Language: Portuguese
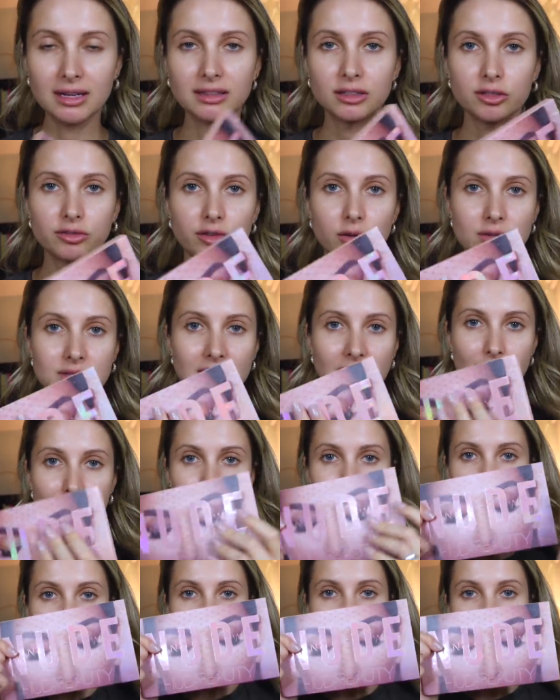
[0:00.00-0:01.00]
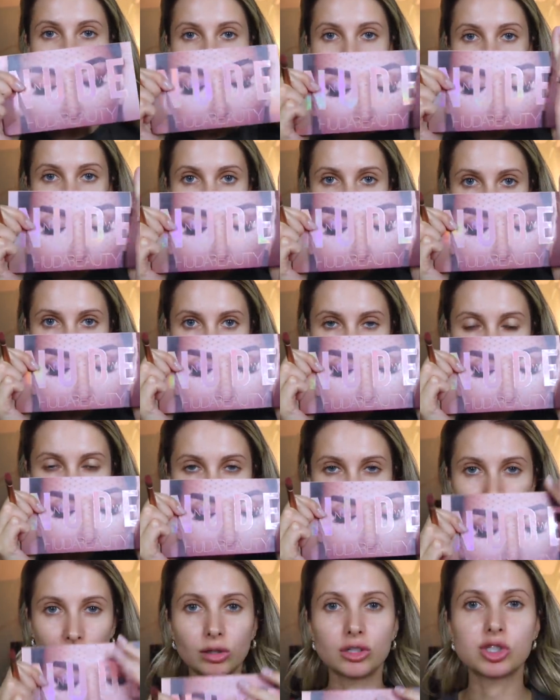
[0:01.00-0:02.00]
Então vou usar a paletinha da Ruda,
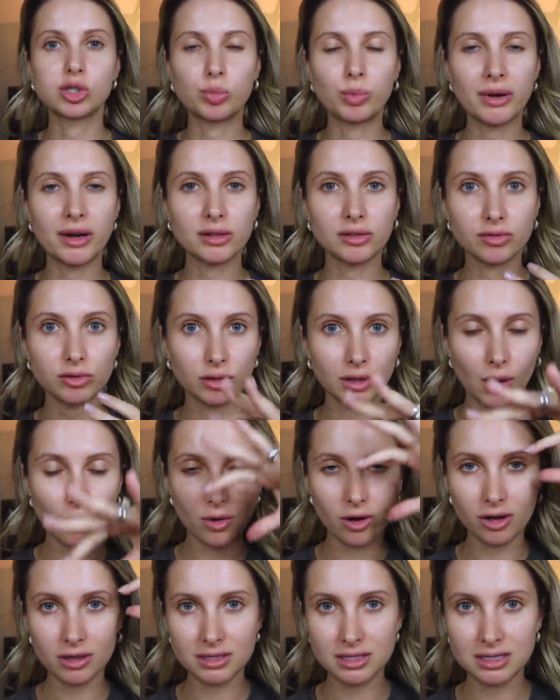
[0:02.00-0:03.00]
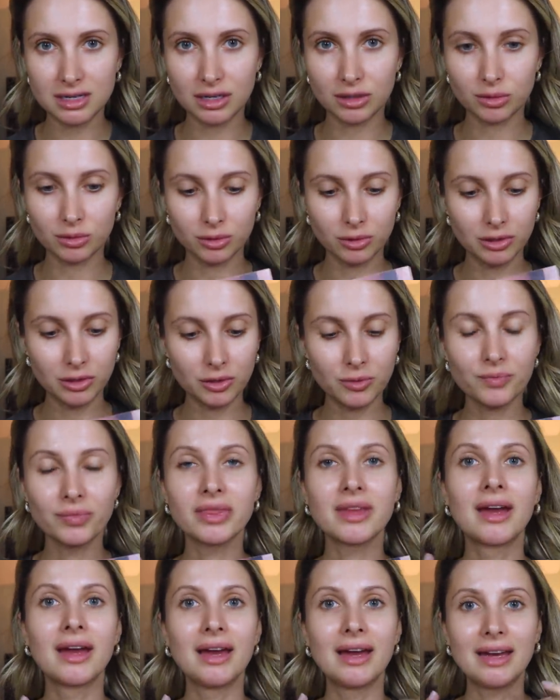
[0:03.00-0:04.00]
como tá todo de preto, vou colocar um rosinha no olho.
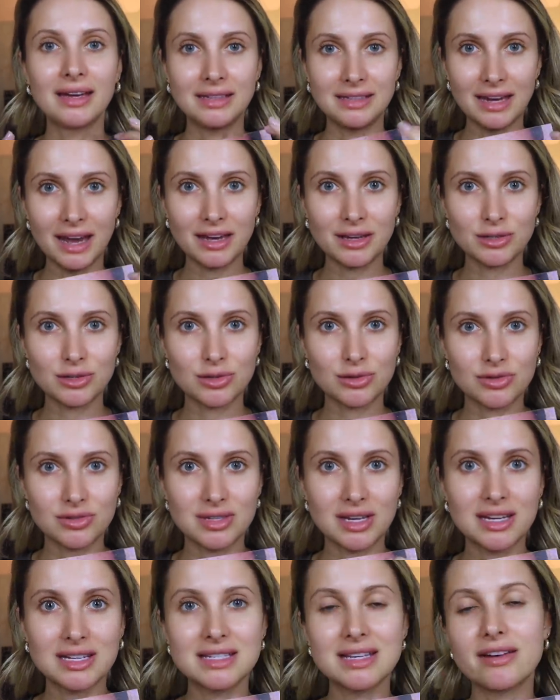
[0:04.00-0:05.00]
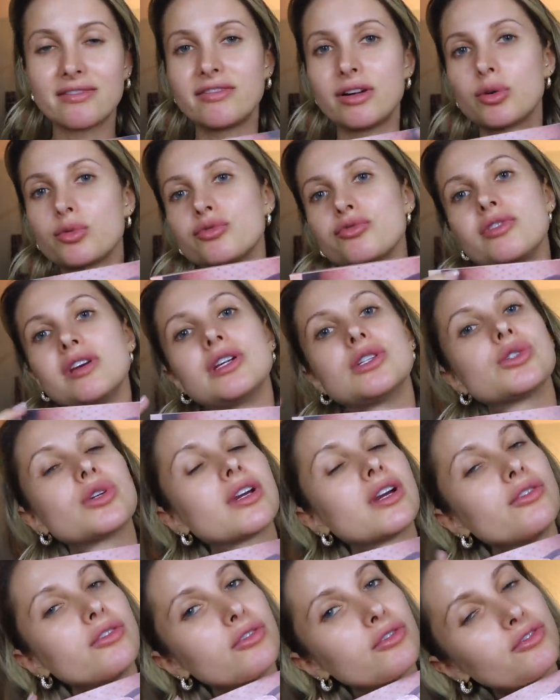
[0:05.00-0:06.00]
E é isso, se você quiser ver um vídeo
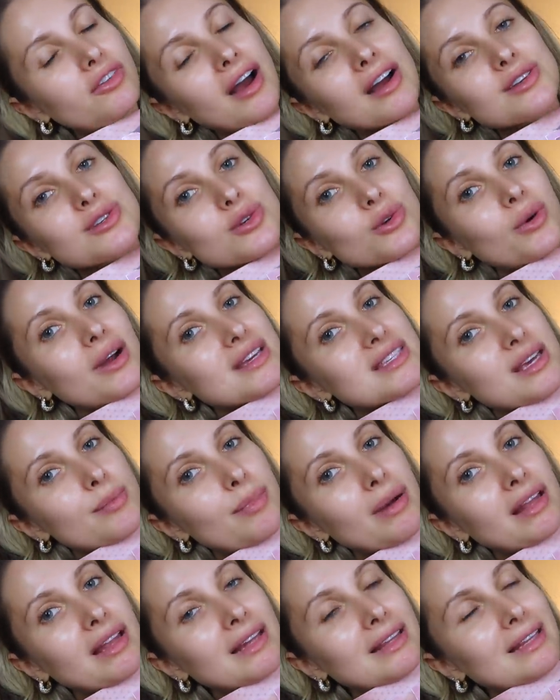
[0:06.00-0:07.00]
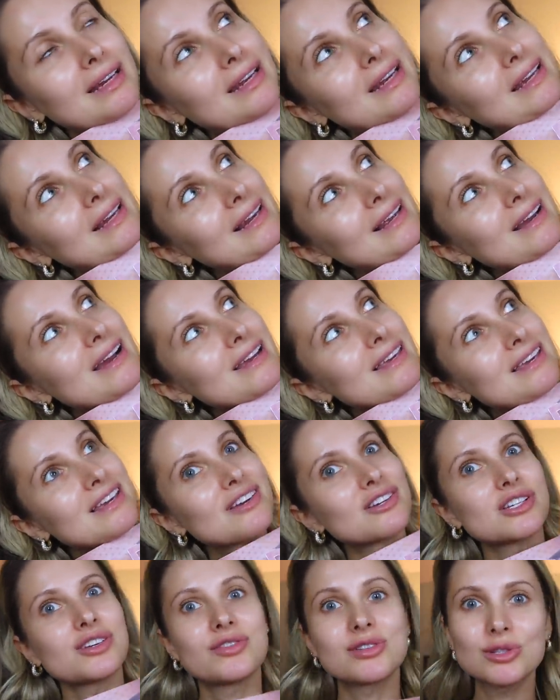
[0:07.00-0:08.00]
que eu faço com essa paleta, clica aqui
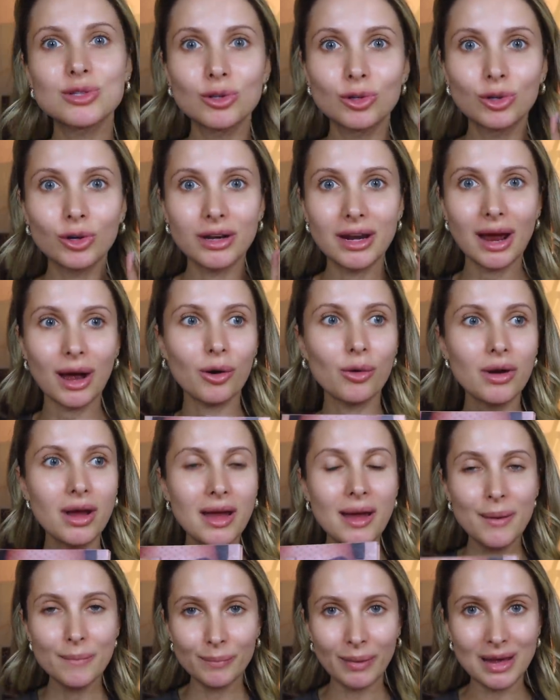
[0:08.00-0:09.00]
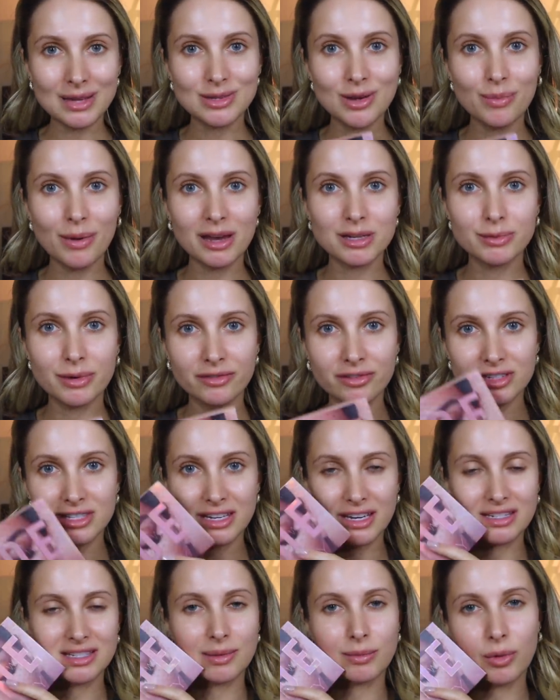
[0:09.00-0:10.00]
que eu já fiz um tutorial passo a passo pra
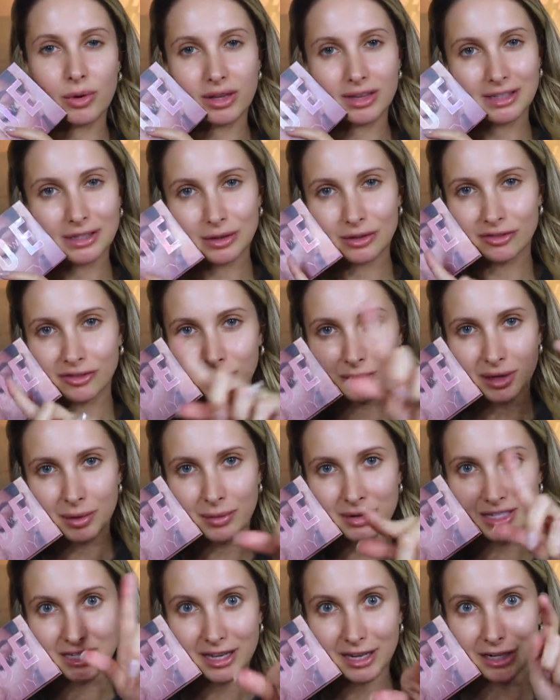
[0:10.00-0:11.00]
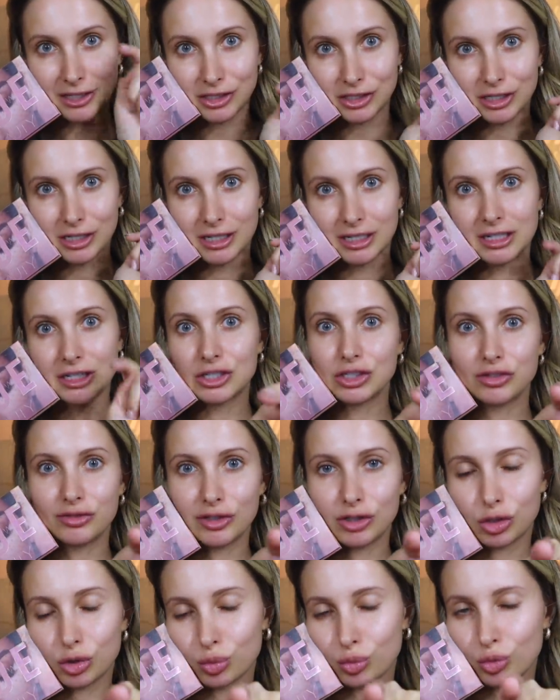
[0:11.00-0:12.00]
vocês, tá bom? Então dá uma aceleradinha neste vídeo.